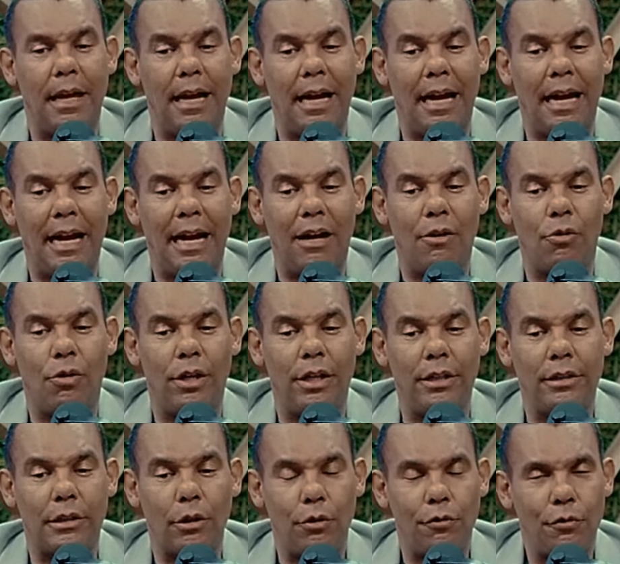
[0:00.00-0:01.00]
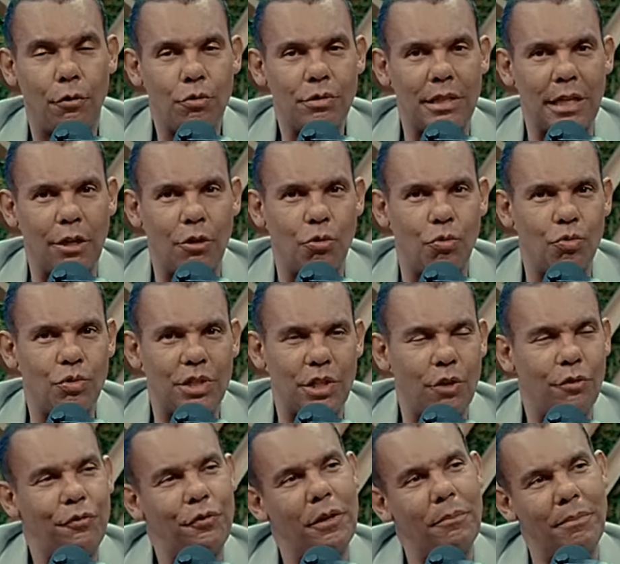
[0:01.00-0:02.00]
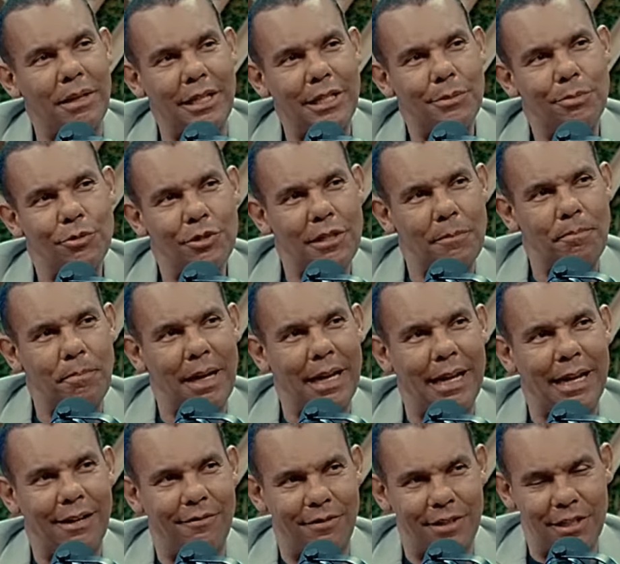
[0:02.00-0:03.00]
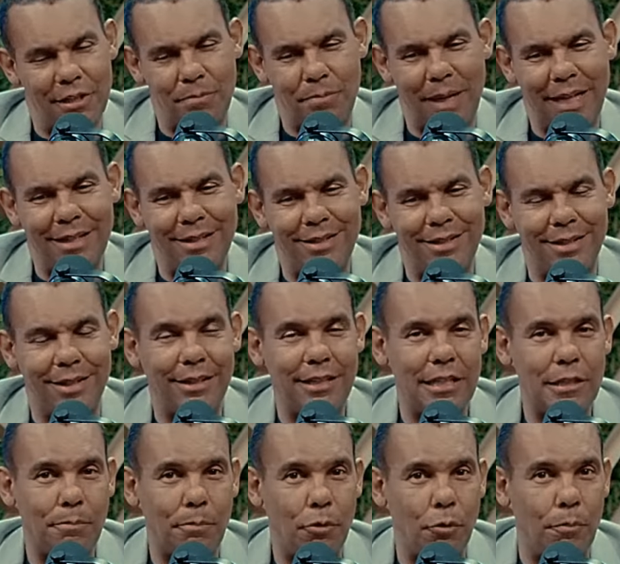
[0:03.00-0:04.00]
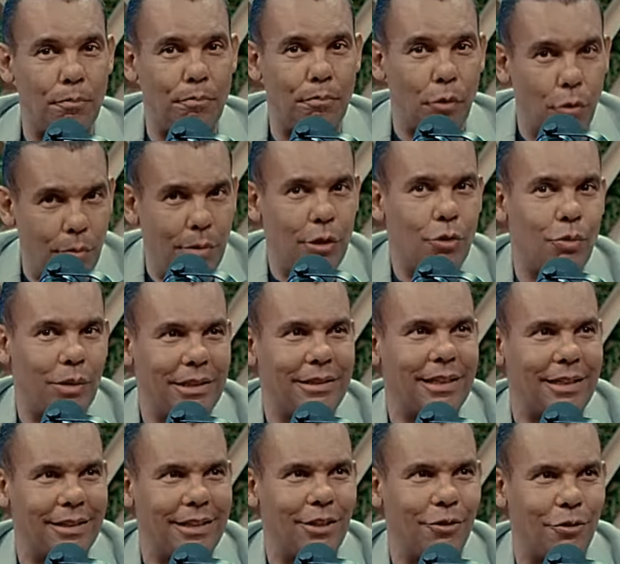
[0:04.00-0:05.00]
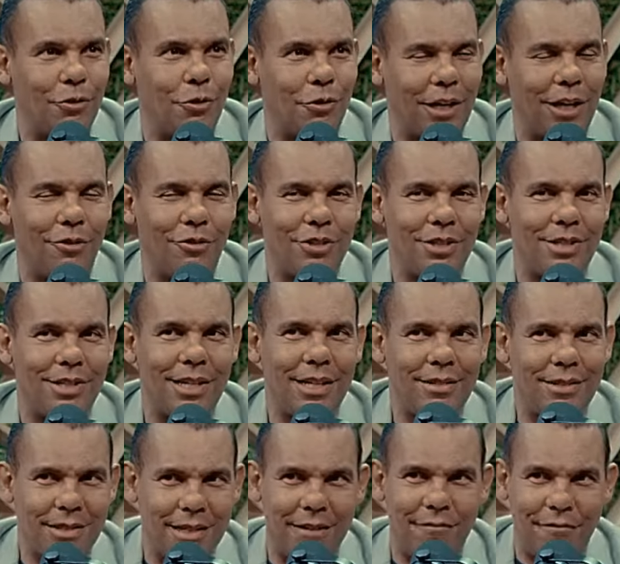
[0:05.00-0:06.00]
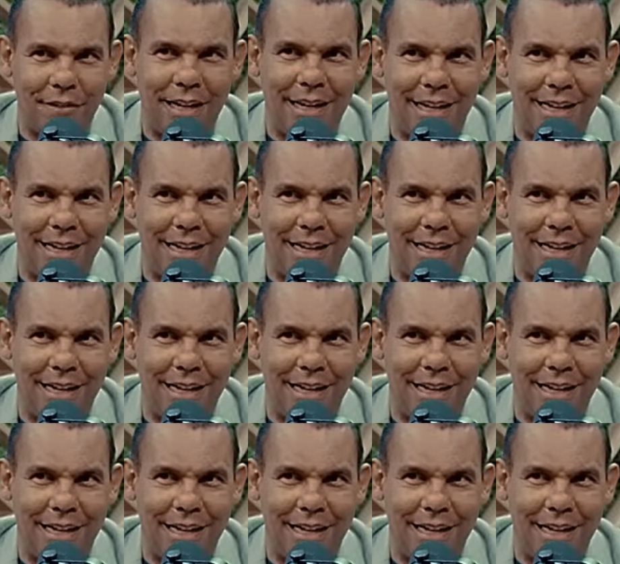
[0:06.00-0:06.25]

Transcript: Agora, então, eu vou usar alguns eufemismos e palavras parecidas para o público entender o que eu quero tá. dizer sem falar